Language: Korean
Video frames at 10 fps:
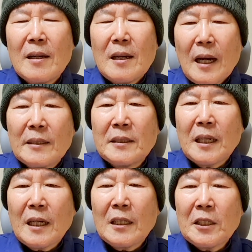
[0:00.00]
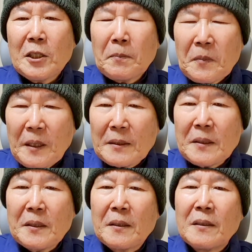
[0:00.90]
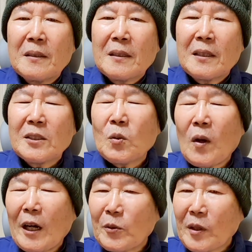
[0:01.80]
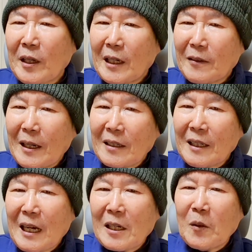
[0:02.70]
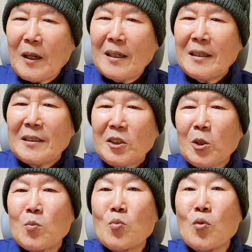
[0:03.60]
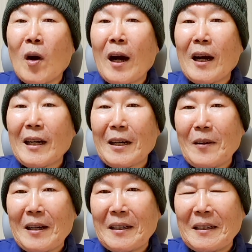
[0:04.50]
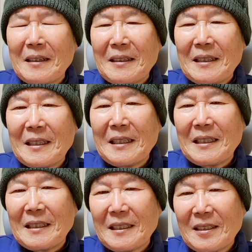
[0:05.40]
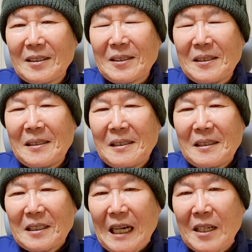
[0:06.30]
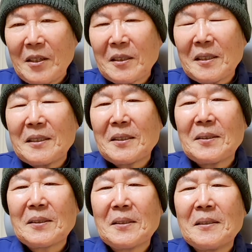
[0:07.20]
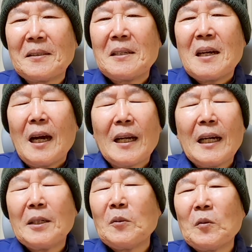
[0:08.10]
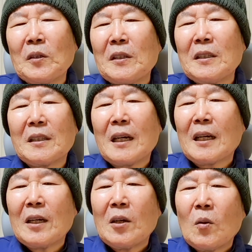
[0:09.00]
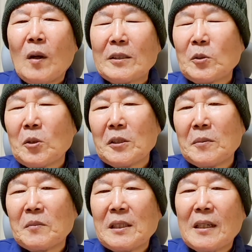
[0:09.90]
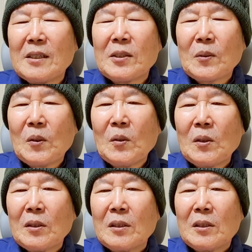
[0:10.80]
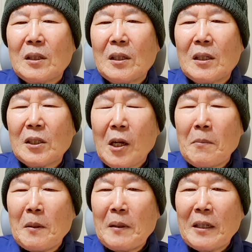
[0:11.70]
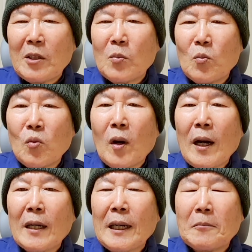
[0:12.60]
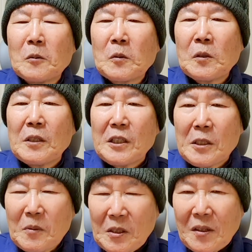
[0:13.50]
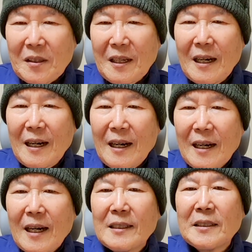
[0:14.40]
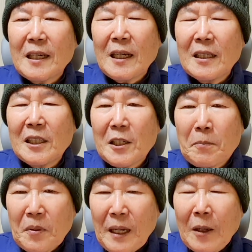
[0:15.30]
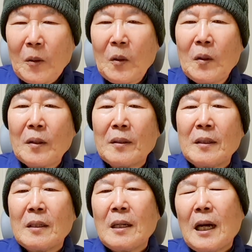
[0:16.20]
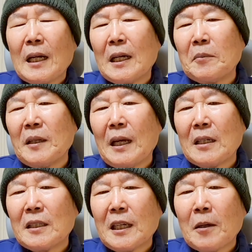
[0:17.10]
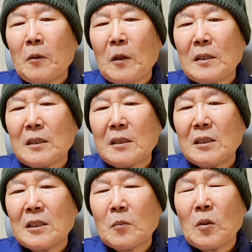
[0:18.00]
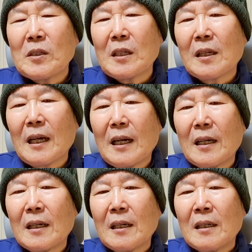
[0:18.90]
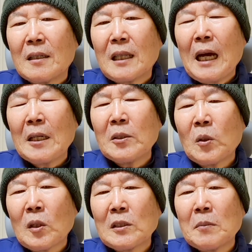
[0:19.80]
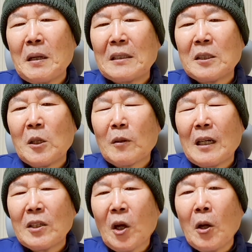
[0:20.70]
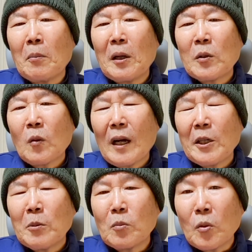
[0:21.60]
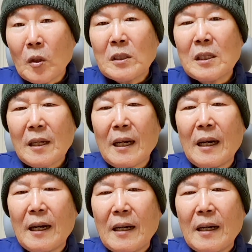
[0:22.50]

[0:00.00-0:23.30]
하는 생각을 깊이 해서 그래서 화류계라고 하는 단어와 저는 무화과라고 하는 이 뜻을 잘 연결시켜서 하나님이 우리를 이 땅에 화초를 심지 않으시고 어, 열매 맺는 무화과 나무로 심으셨다 하는 생각을 깊이 하고 하나님이 나를 이 땅에 보내신 뜻이 무엇일까? 나를 통해서 맺으려고 하는 열매는 과연 무엇일까?